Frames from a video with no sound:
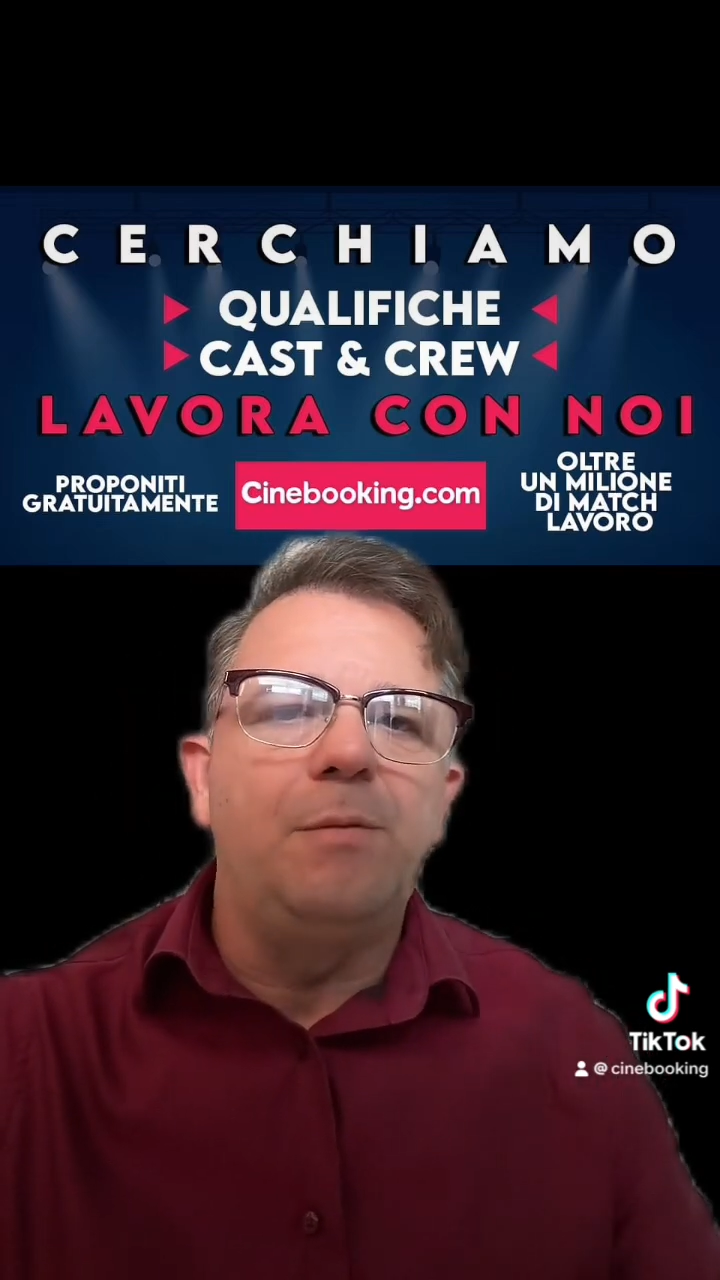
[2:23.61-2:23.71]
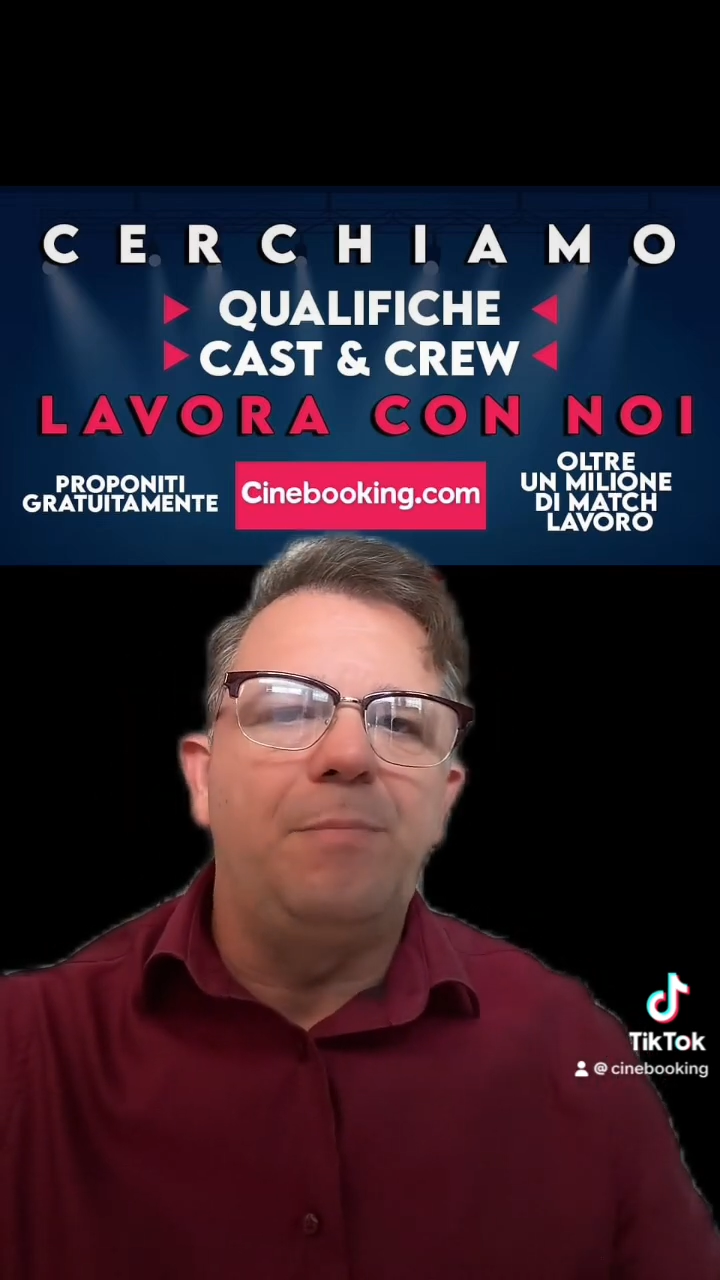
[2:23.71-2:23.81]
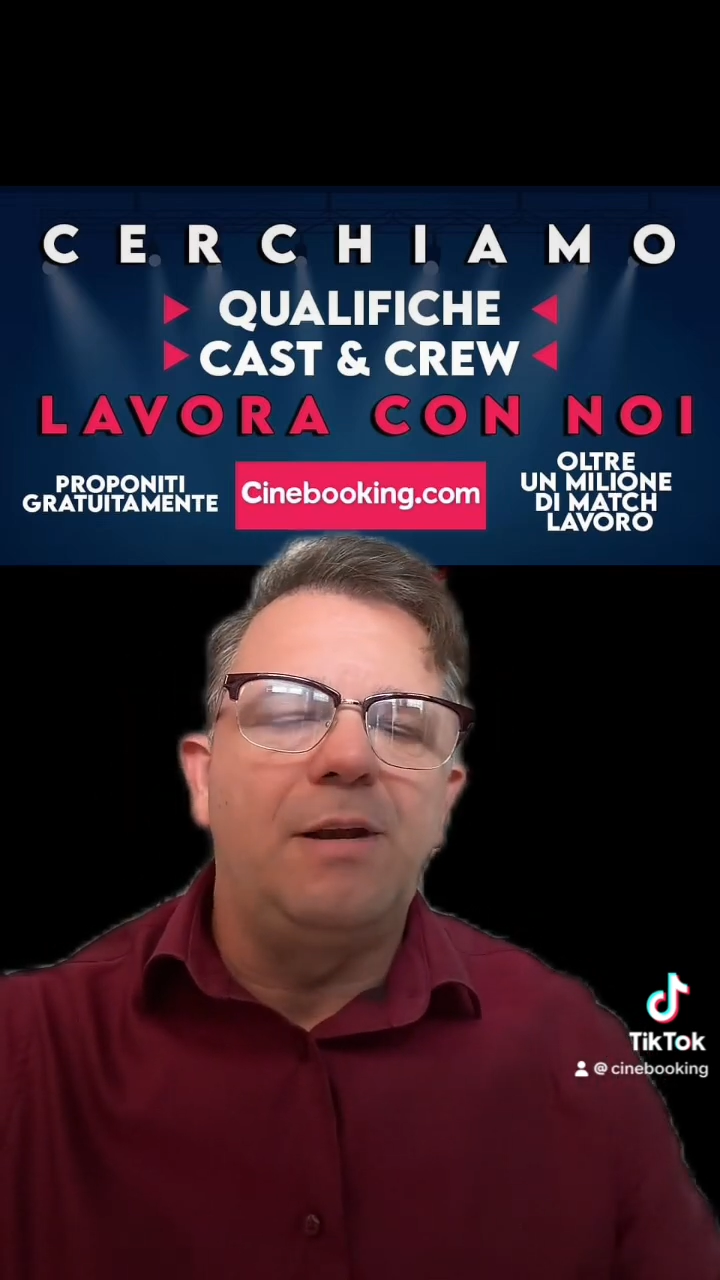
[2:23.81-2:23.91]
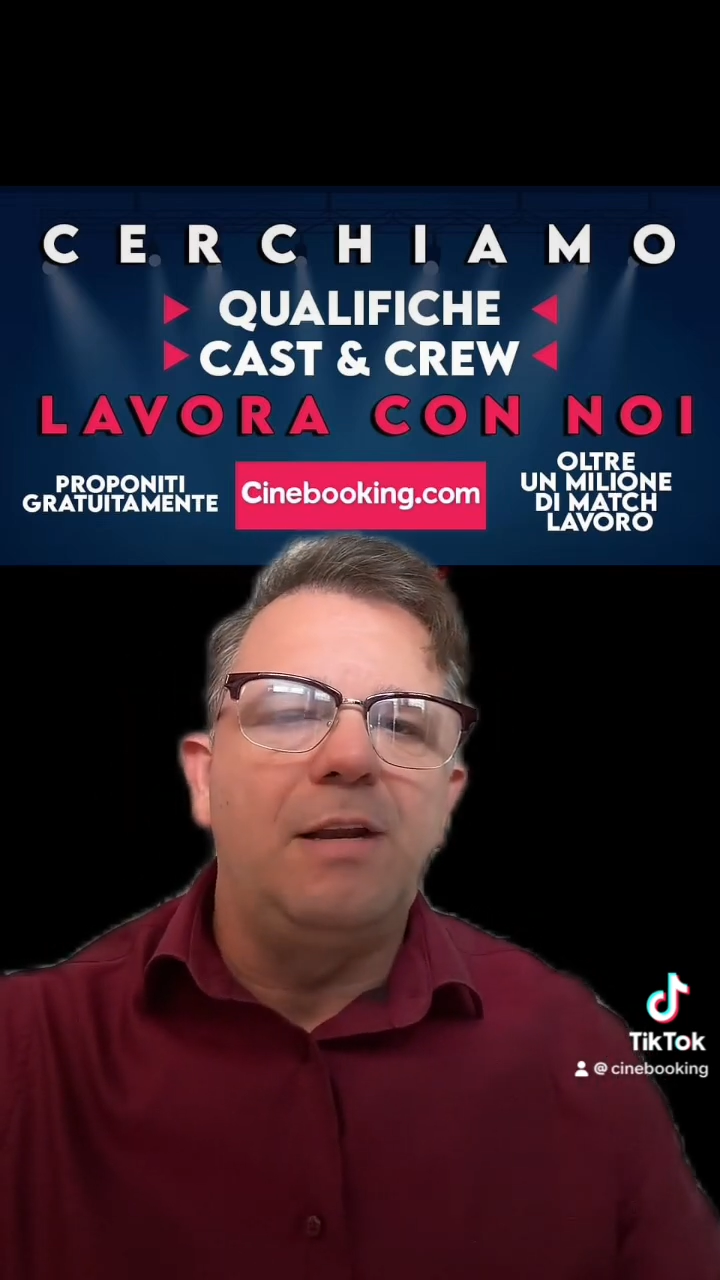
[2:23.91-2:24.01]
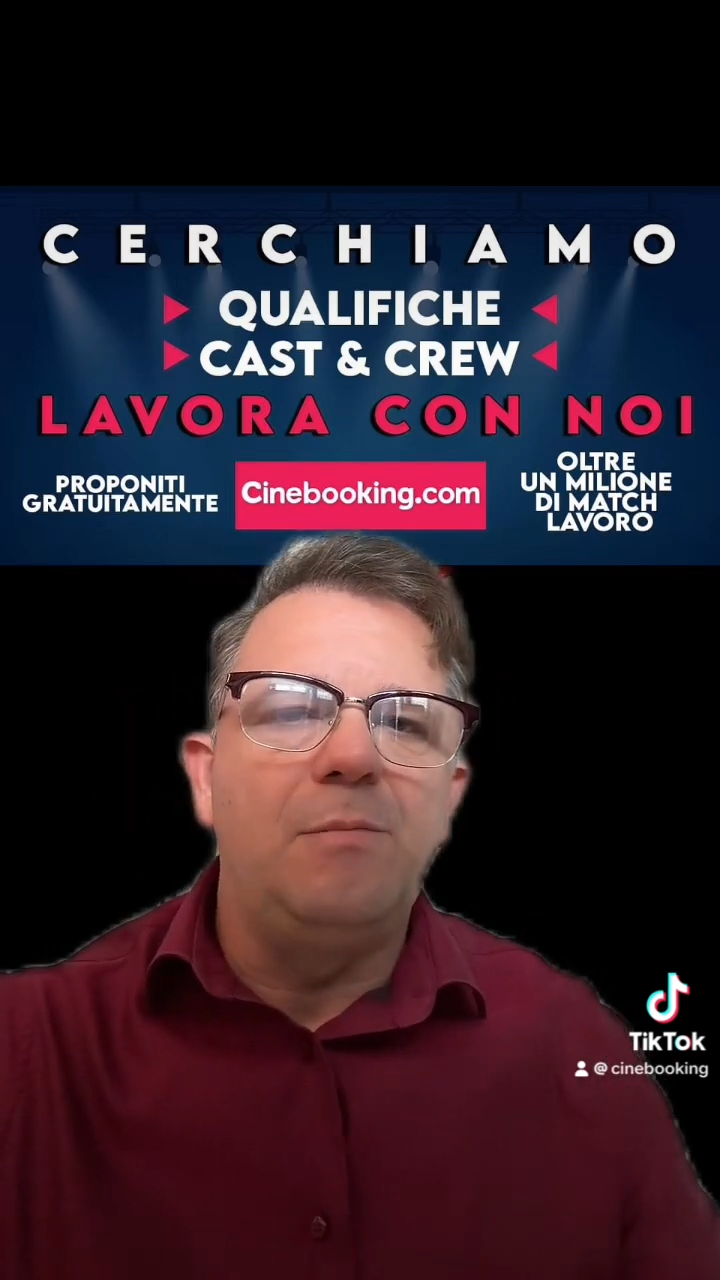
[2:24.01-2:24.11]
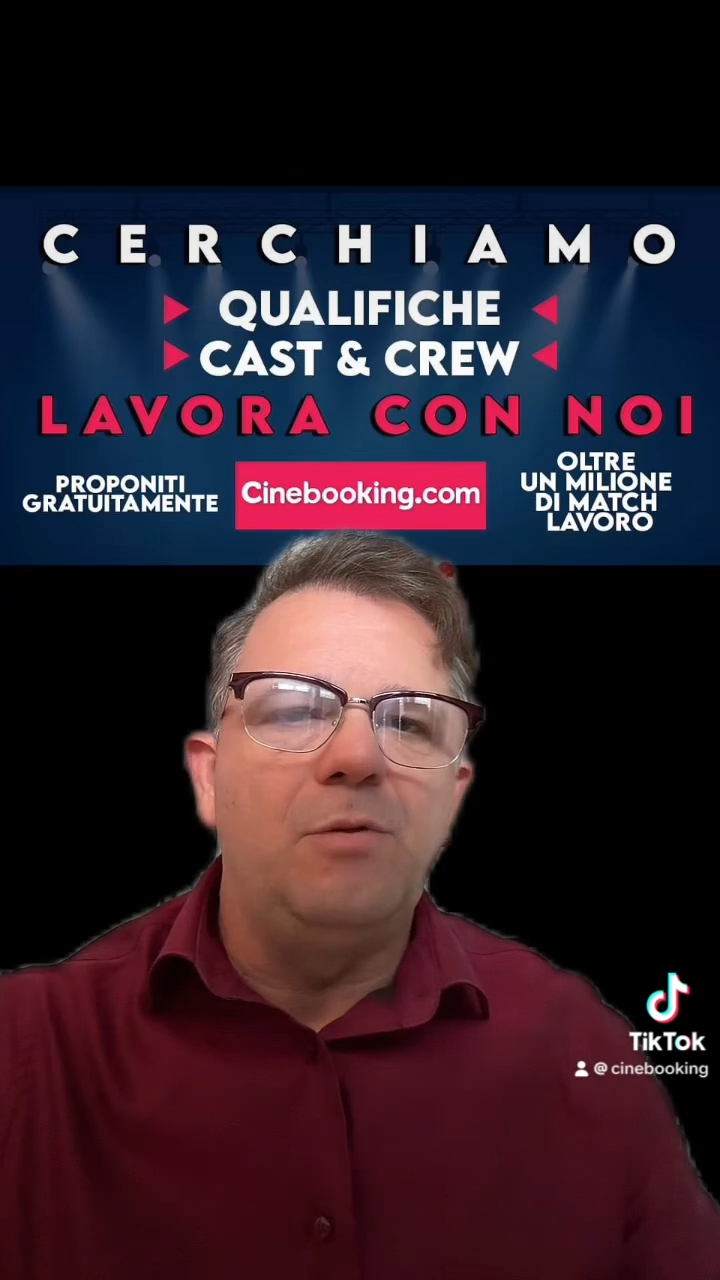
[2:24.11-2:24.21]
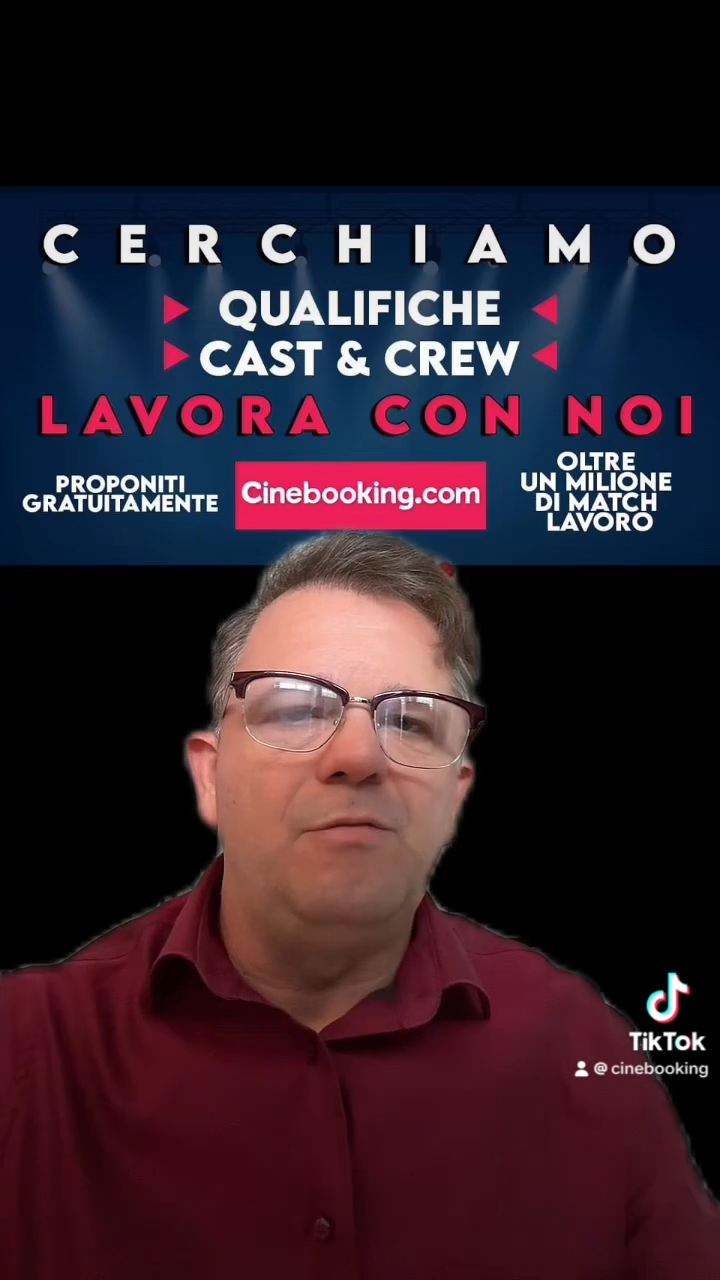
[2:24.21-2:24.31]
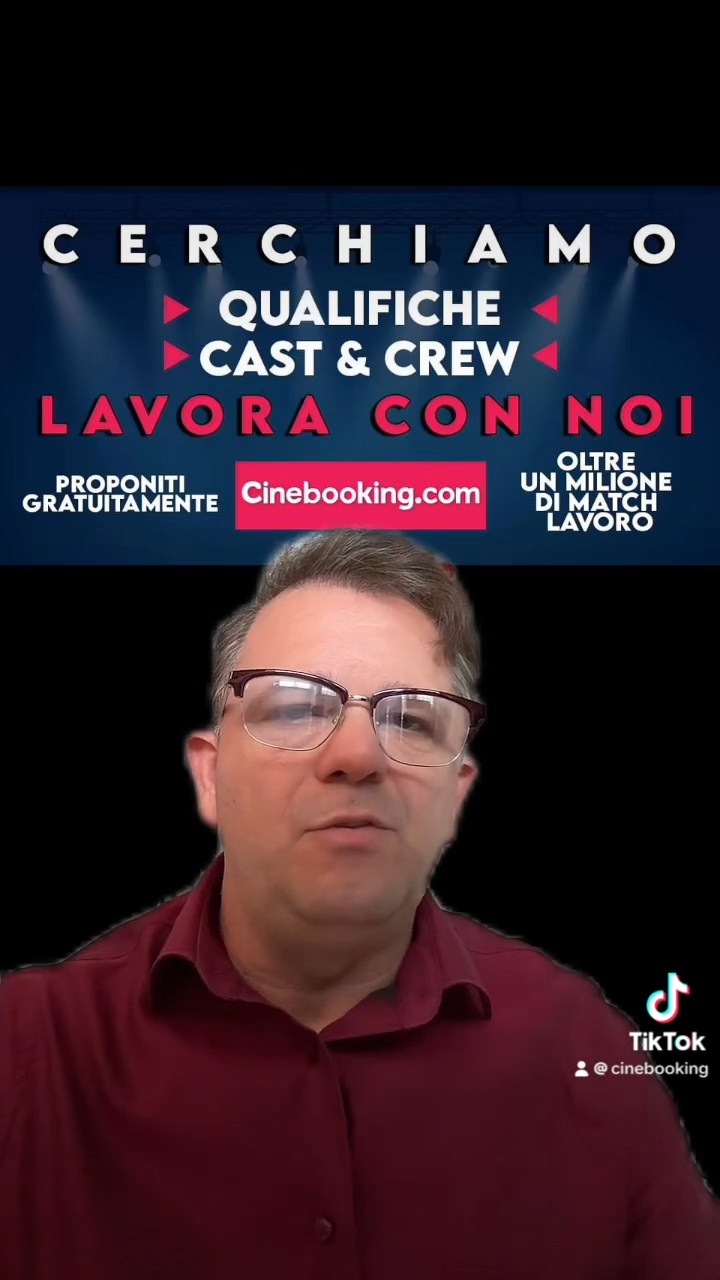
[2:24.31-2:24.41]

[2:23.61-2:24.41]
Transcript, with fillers: che parleremo di